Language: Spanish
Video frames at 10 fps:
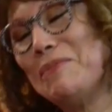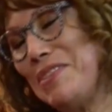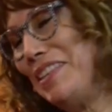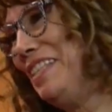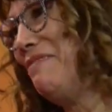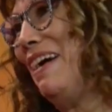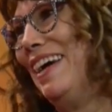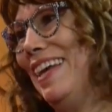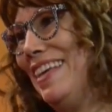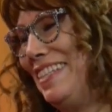Muchísimas
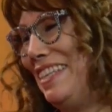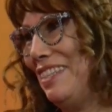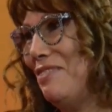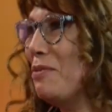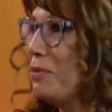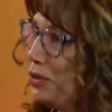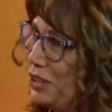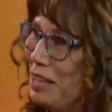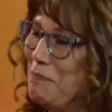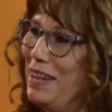gracias. Un
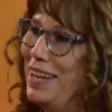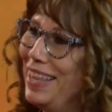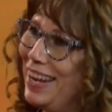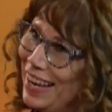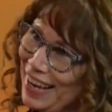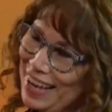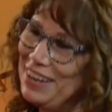placer tenerte. acá.